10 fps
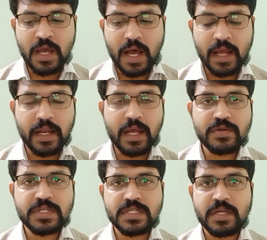ఆ
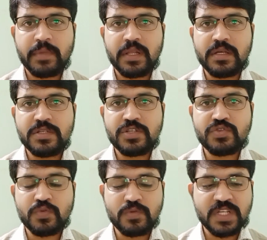లేఅవుట్స్కి సంబంధించి
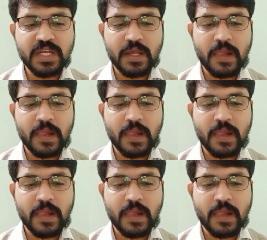చూసి